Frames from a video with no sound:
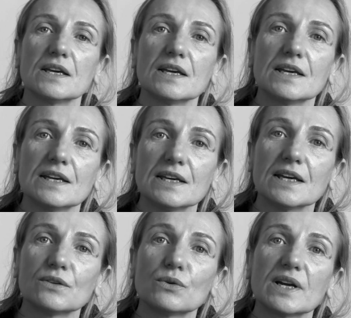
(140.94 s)
Et
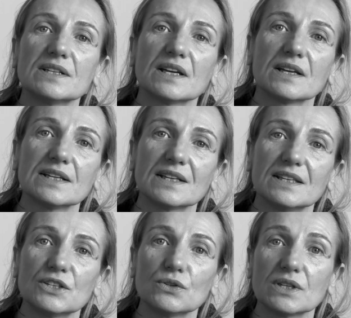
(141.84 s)
donc, elle s'adresse à
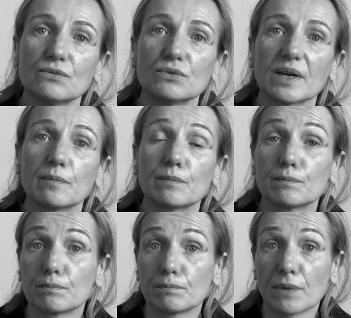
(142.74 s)
des gens qui voudraient
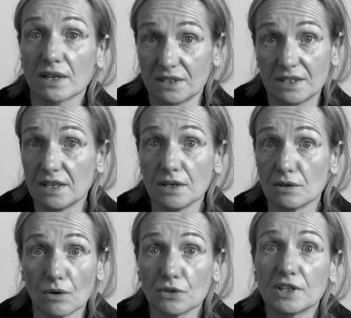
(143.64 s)
pratiquer
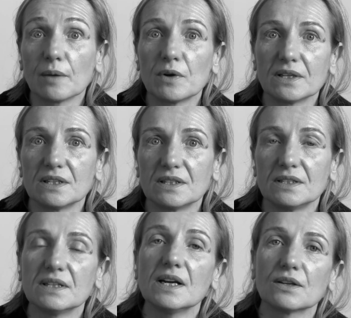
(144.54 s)
entièrement la
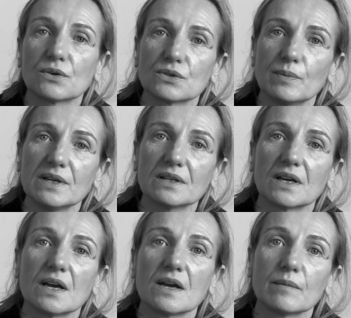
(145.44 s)
TCIC, la transmettre,
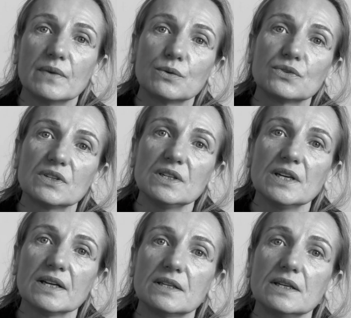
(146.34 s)
mais
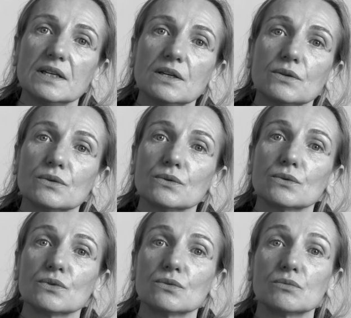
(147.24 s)
aussi à des
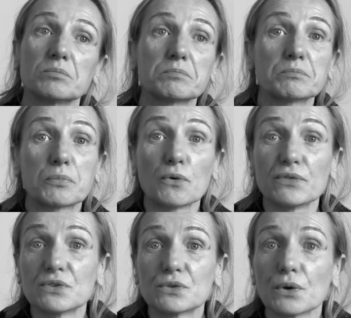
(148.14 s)
euh,
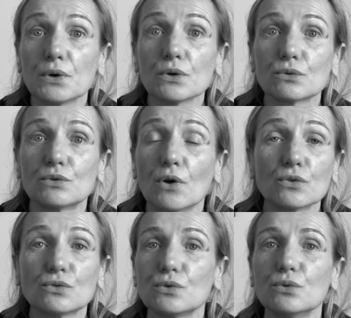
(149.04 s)
professeurs de
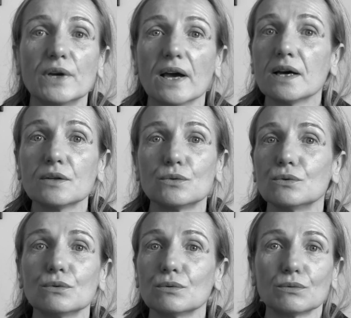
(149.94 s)
danse, de yoga, de
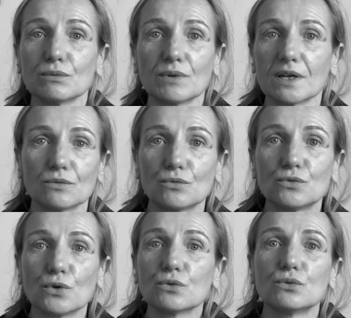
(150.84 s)
voilà, toutes
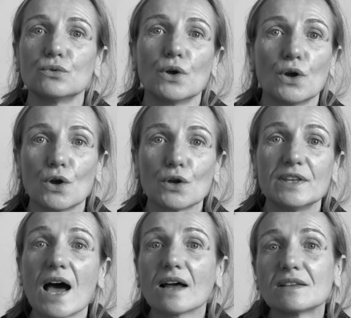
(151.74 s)
sortes de,
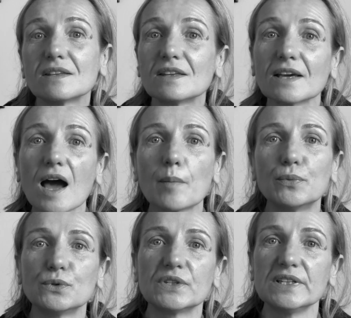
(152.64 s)
d'art
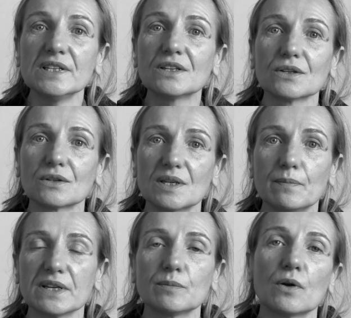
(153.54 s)
thérapeutique euh, qui
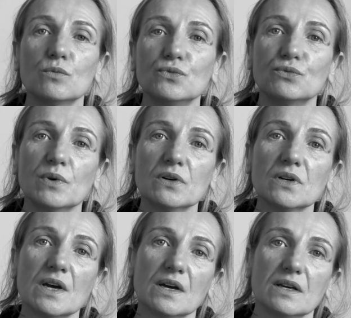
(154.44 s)
passe par le mouvement
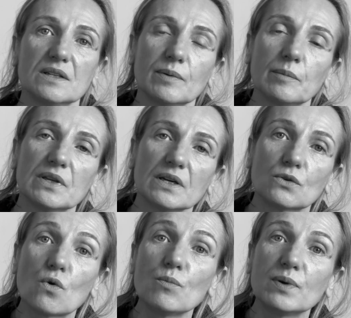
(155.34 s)
et ça permettrait de
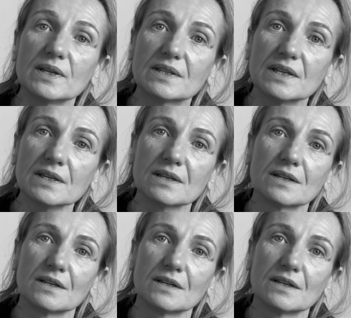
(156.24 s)
compléter